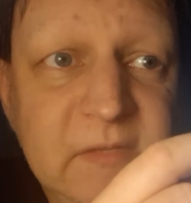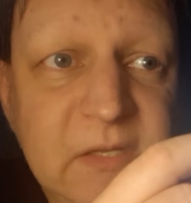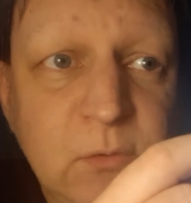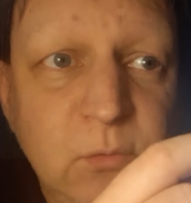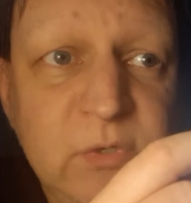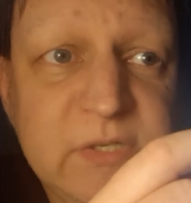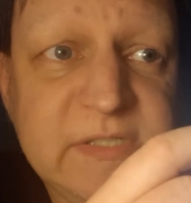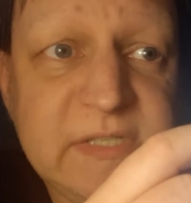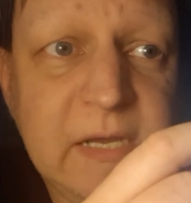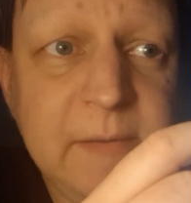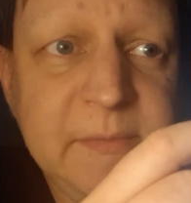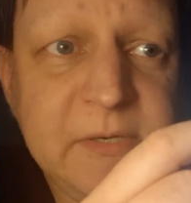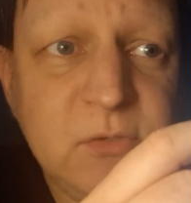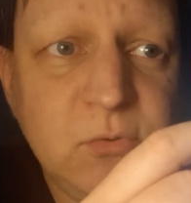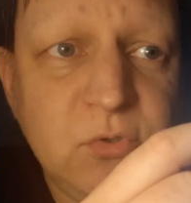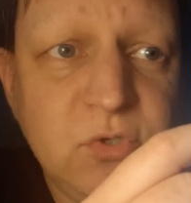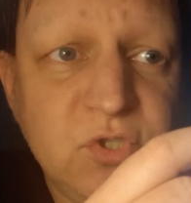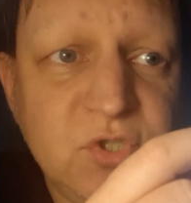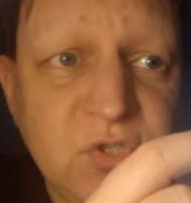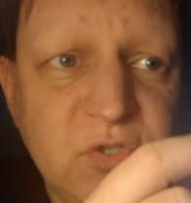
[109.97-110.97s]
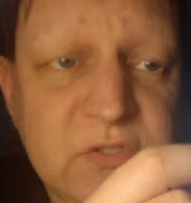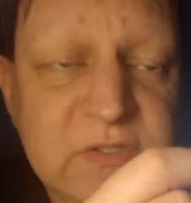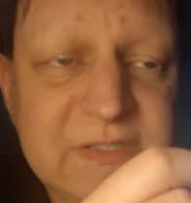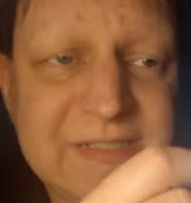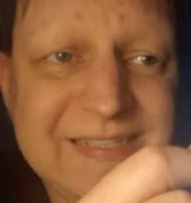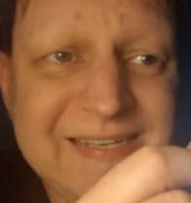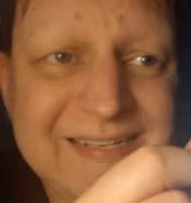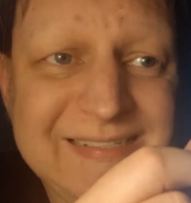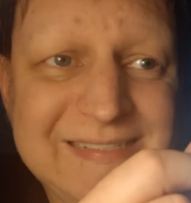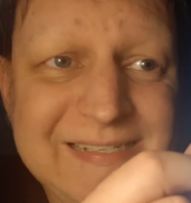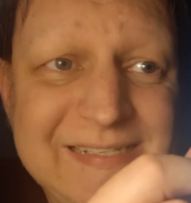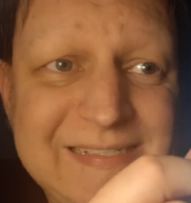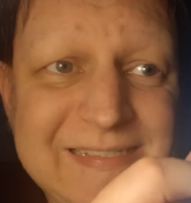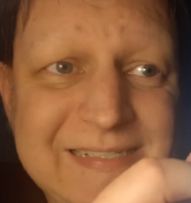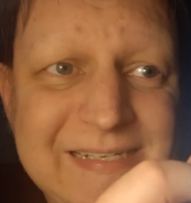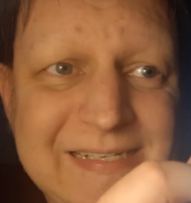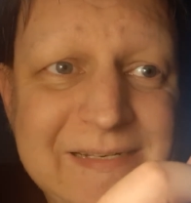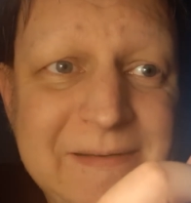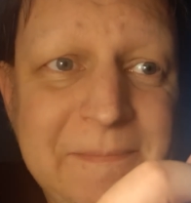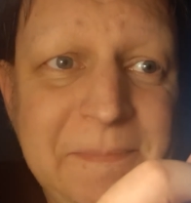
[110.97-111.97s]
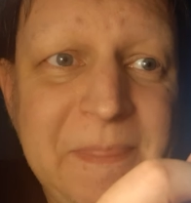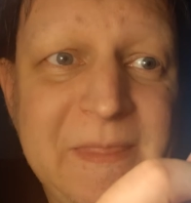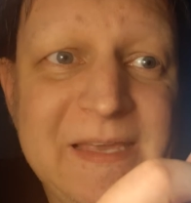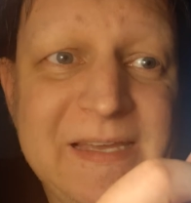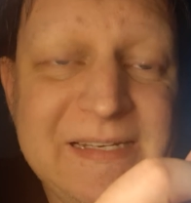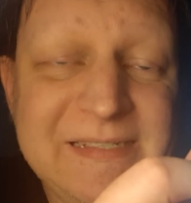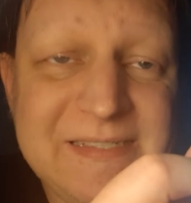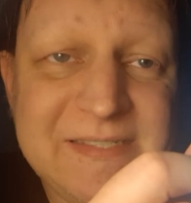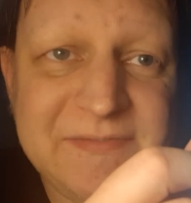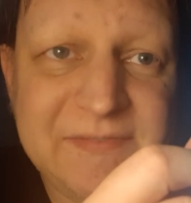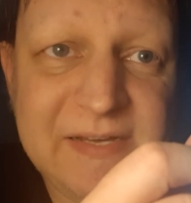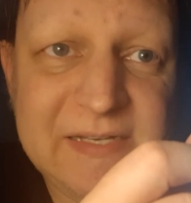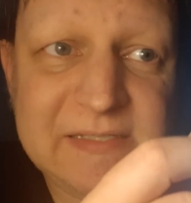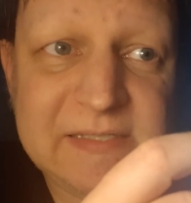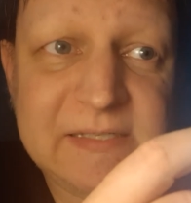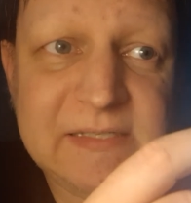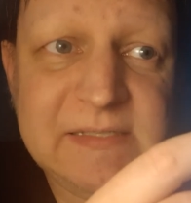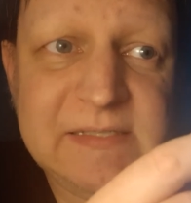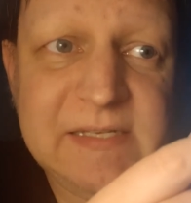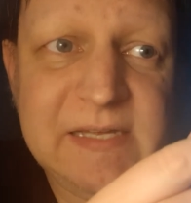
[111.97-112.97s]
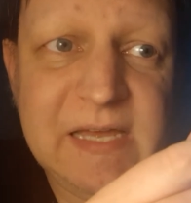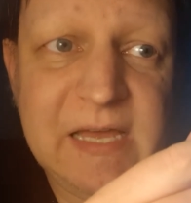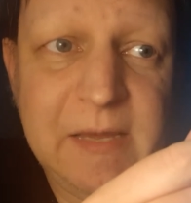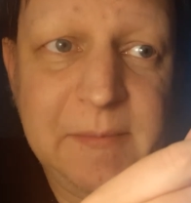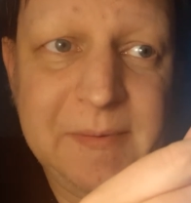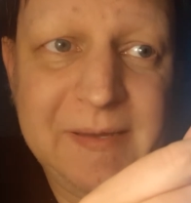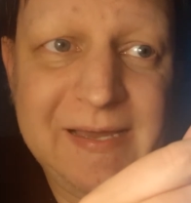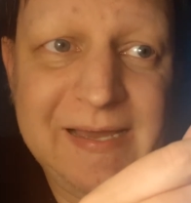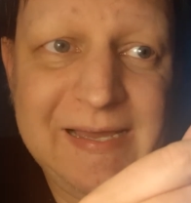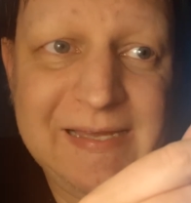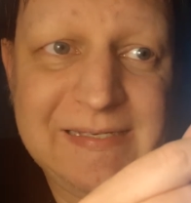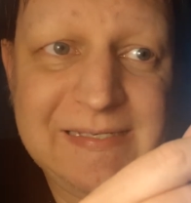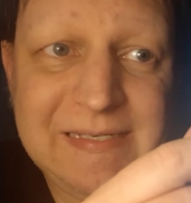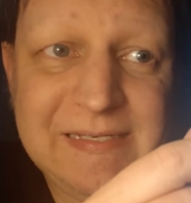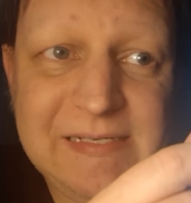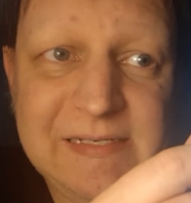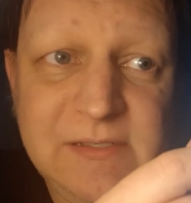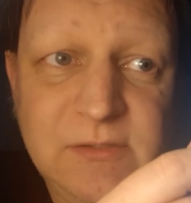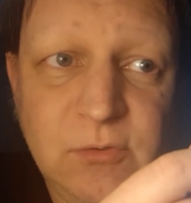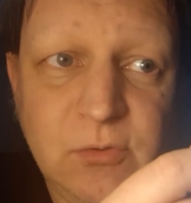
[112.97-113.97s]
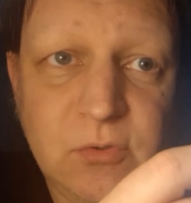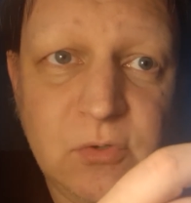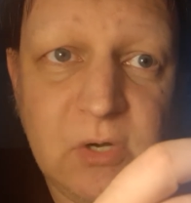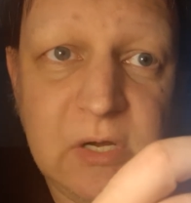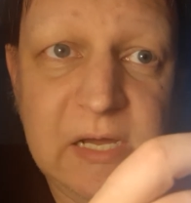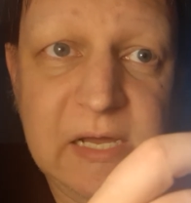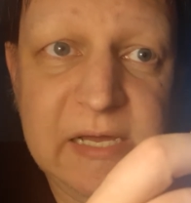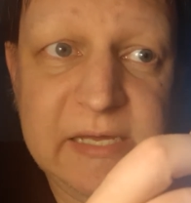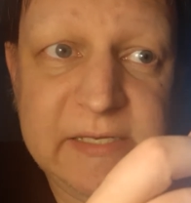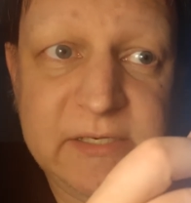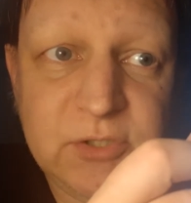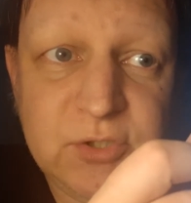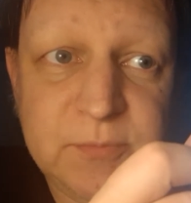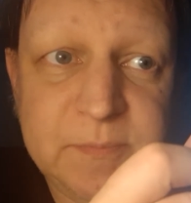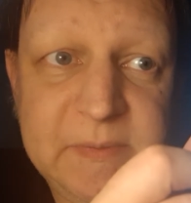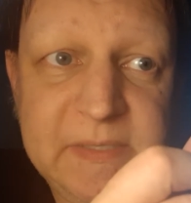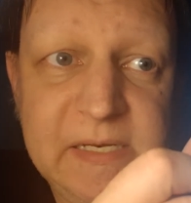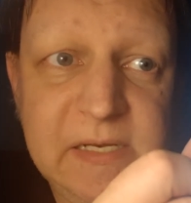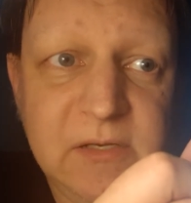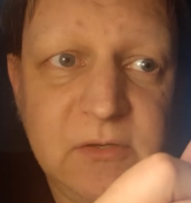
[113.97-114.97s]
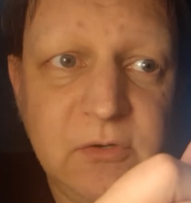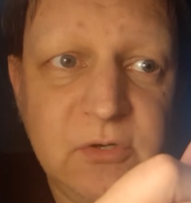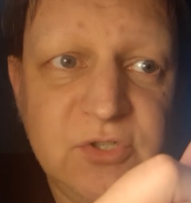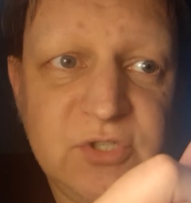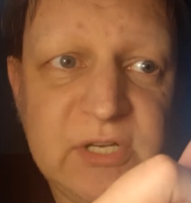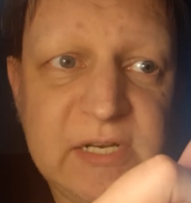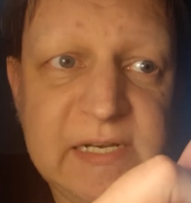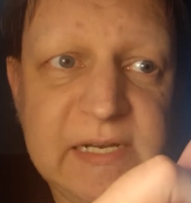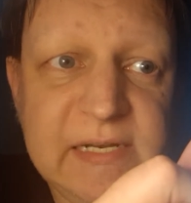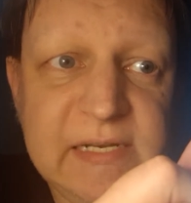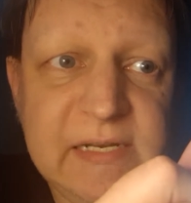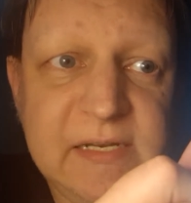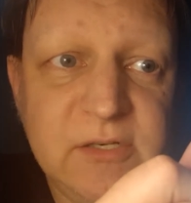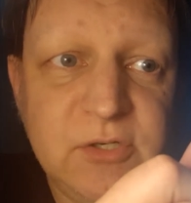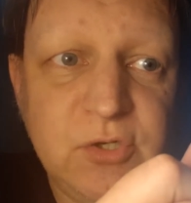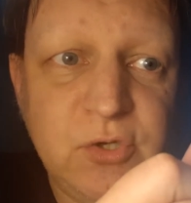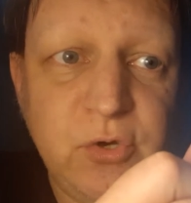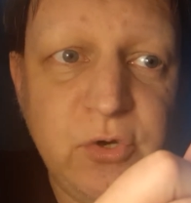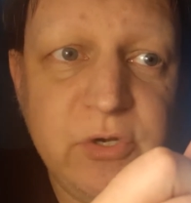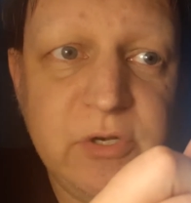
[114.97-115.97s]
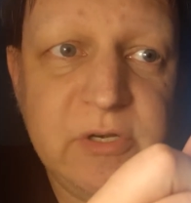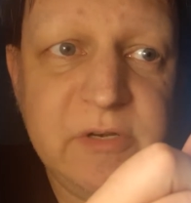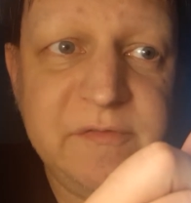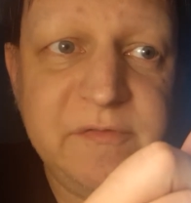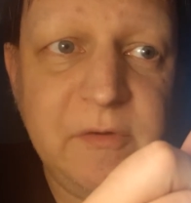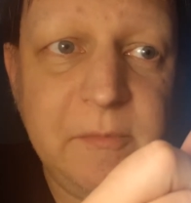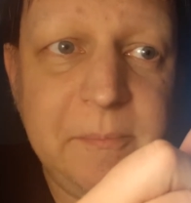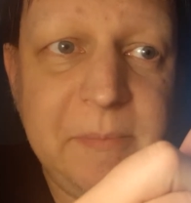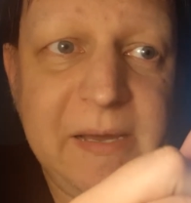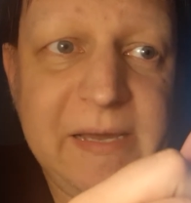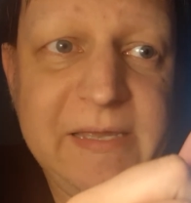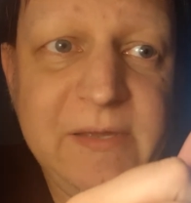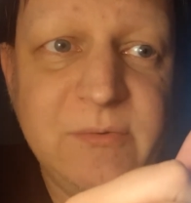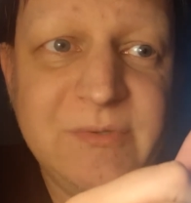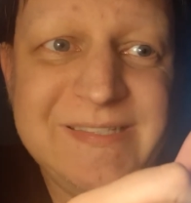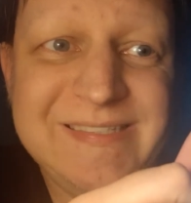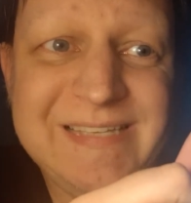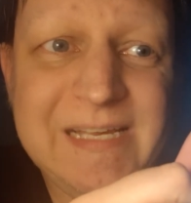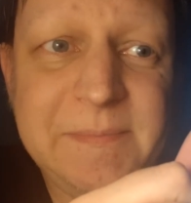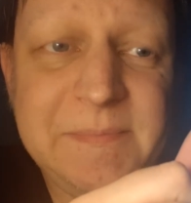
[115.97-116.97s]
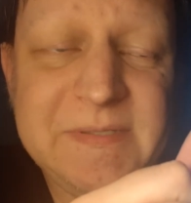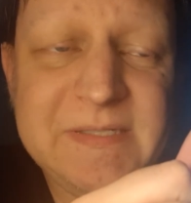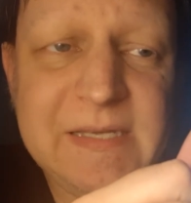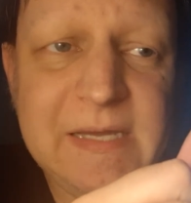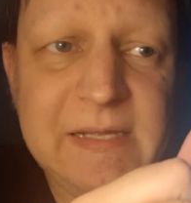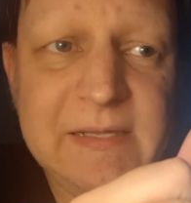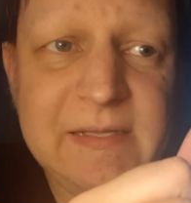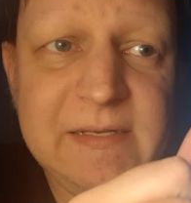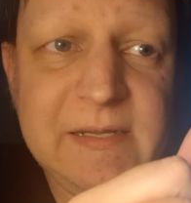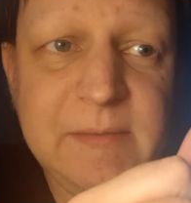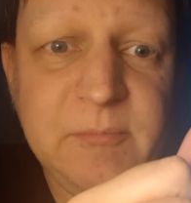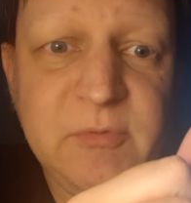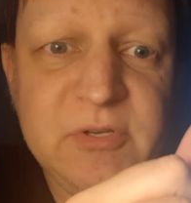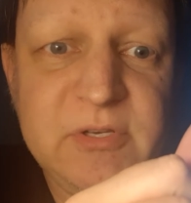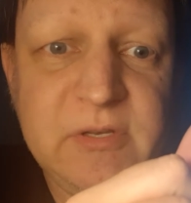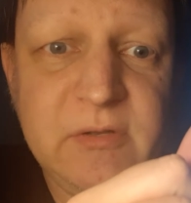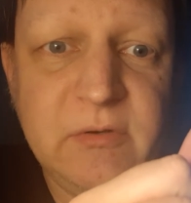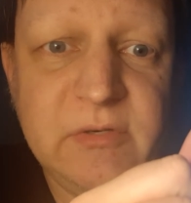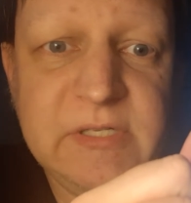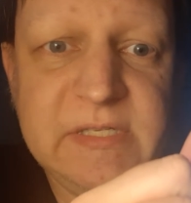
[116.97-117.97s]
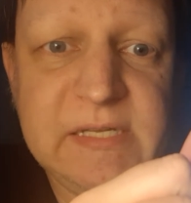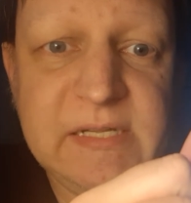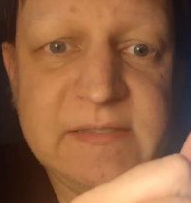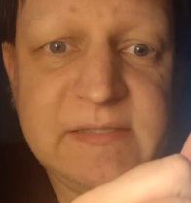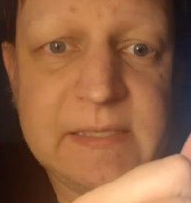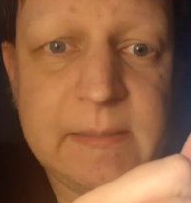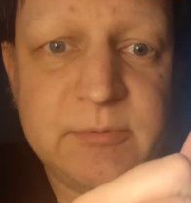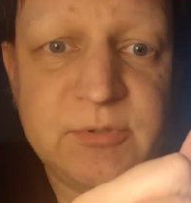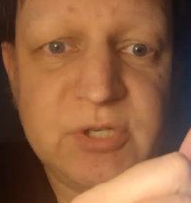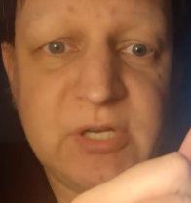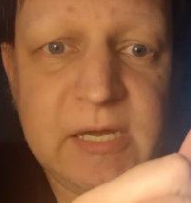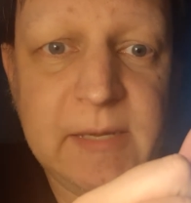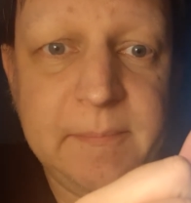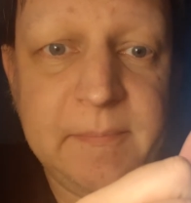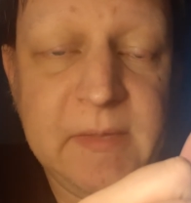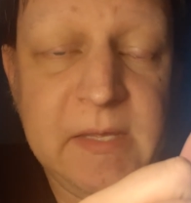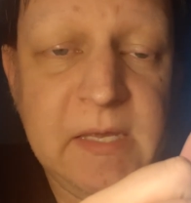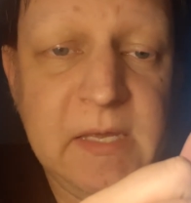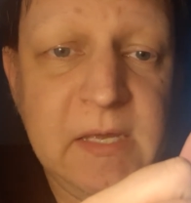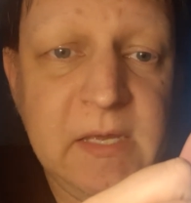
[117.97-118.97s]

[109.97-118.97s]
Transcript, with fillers: USA mit guten Chancen, Kasachstan zwar Dritte, aber hat halt nur noch ein Spiel. Deutschland, Lettland könnten vorbei und selbst Kanada möchte ich noch nicht ganz abschreiben.